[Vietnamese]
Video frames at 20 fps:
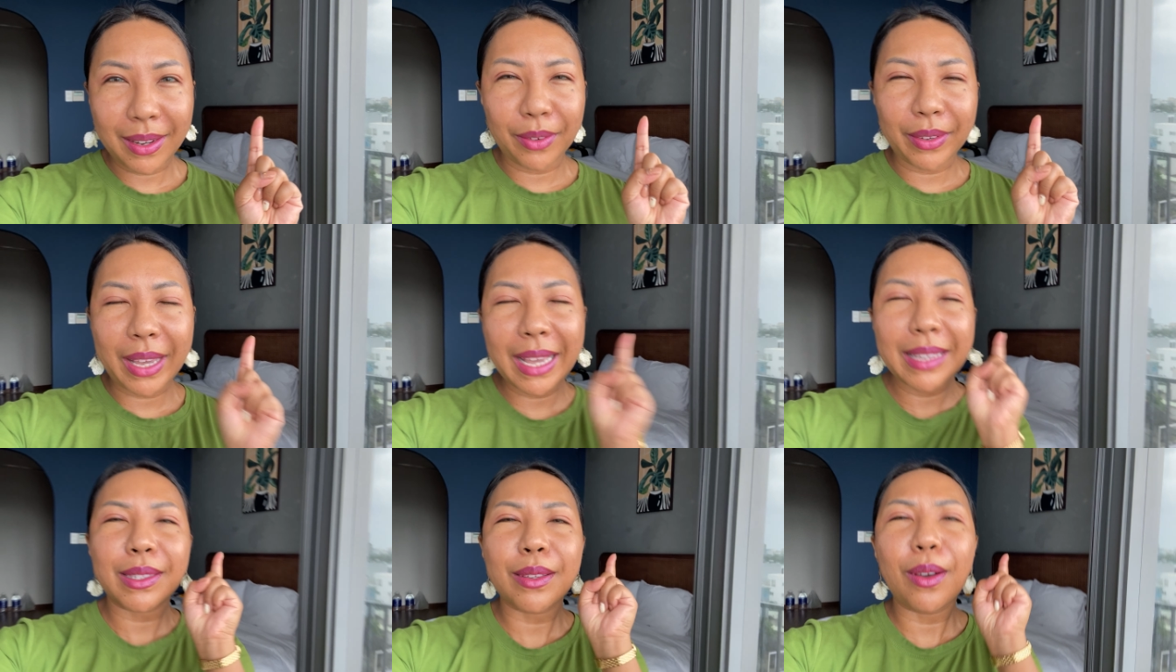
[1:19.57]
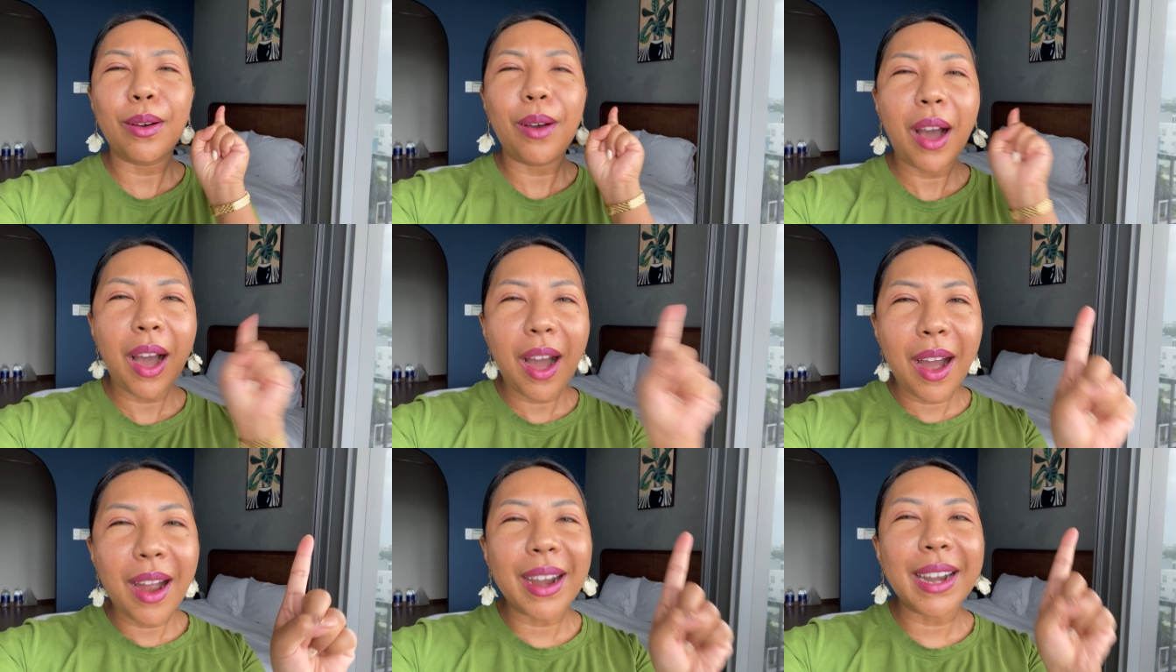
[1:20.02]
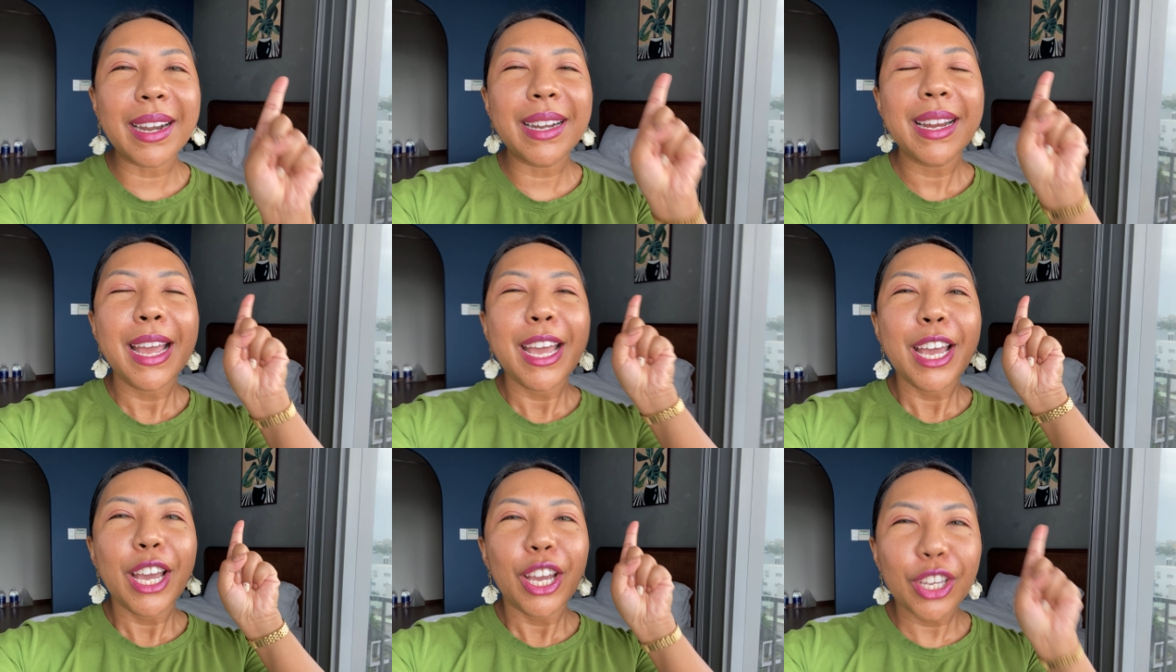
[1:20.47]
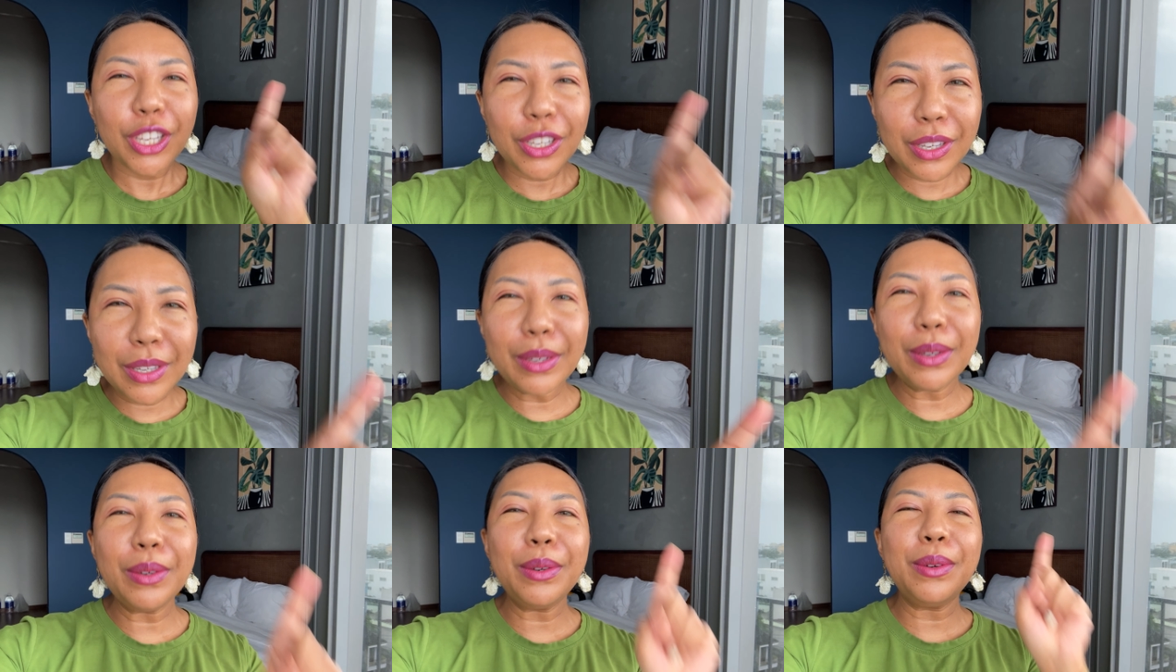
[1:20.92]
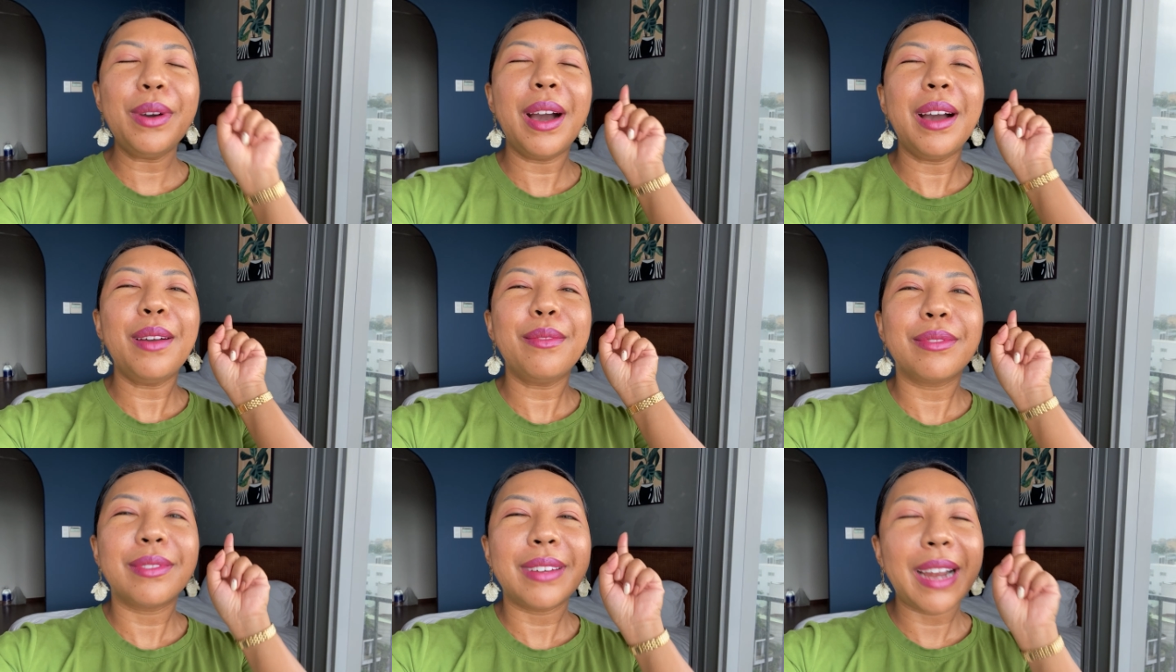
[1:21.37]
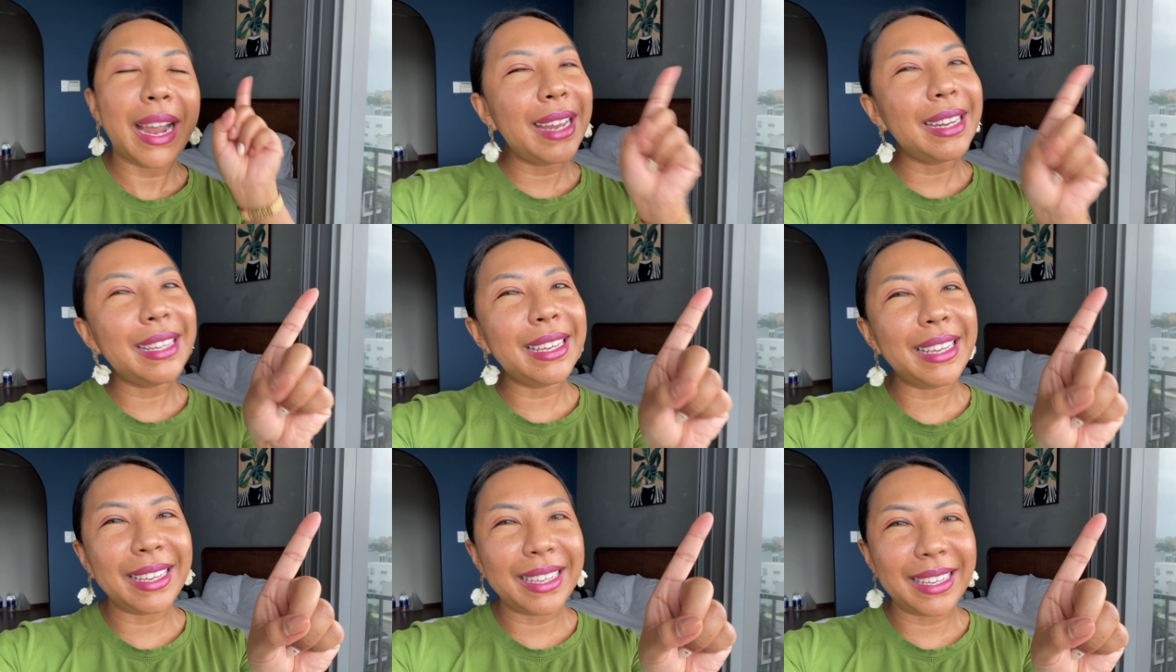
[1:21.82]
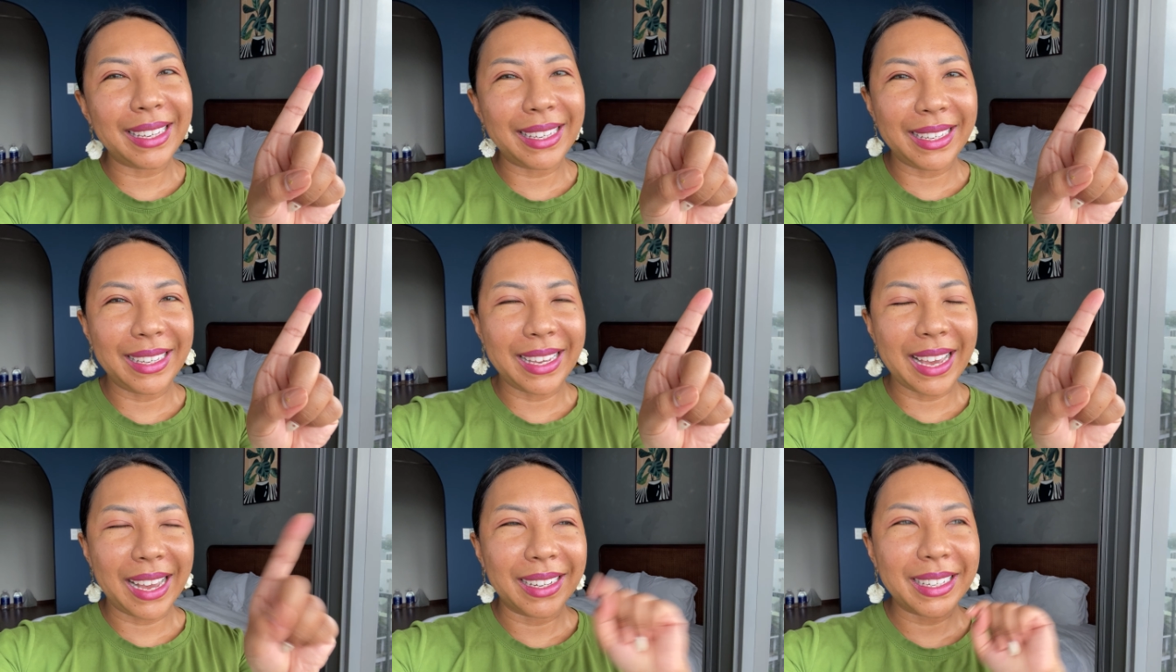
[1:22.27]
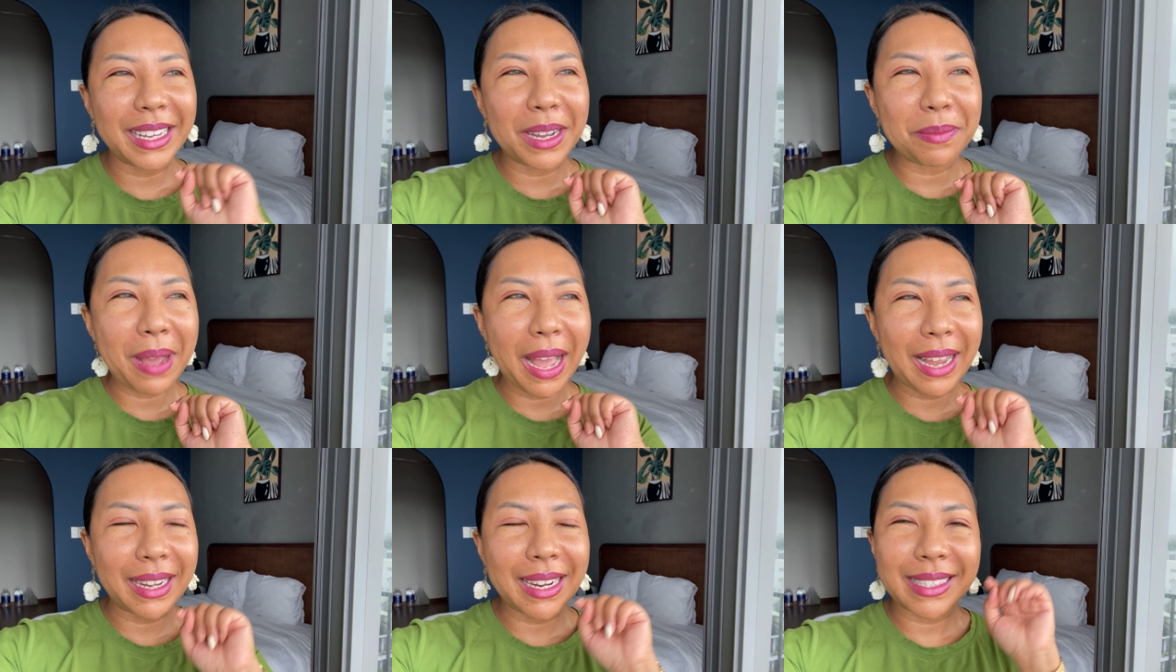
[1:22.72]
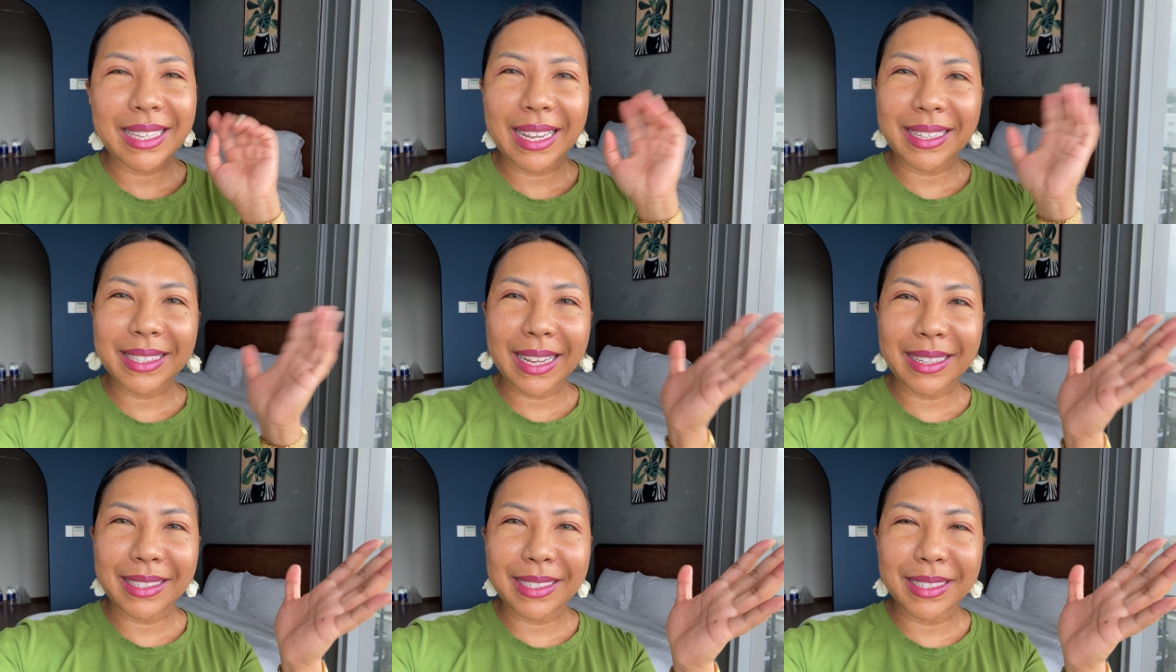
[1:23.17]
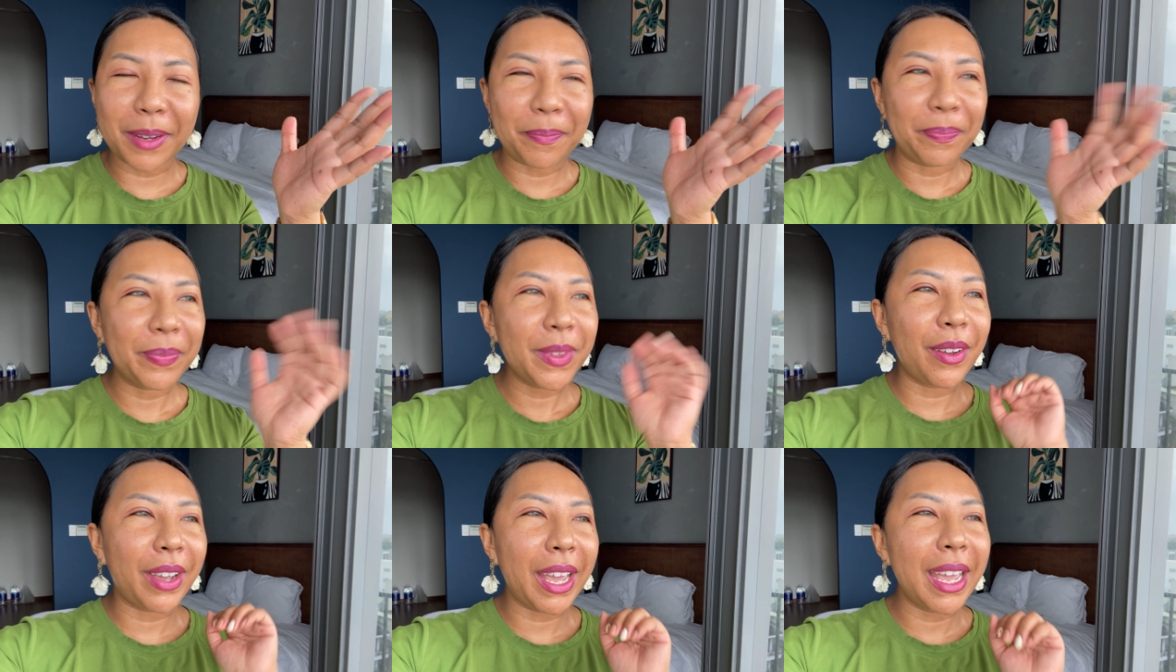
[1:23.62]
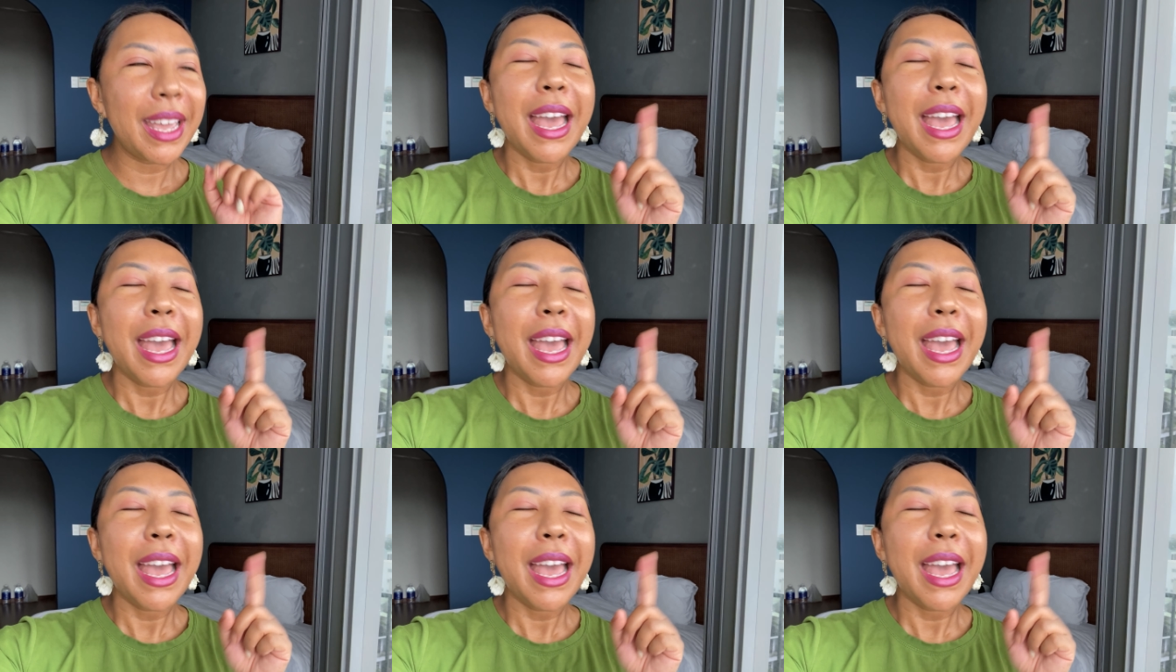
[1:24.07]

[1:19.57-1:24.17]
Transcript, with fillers: Ok, so are you ready? Các bạn đã sẵn sàng chưa? Ok.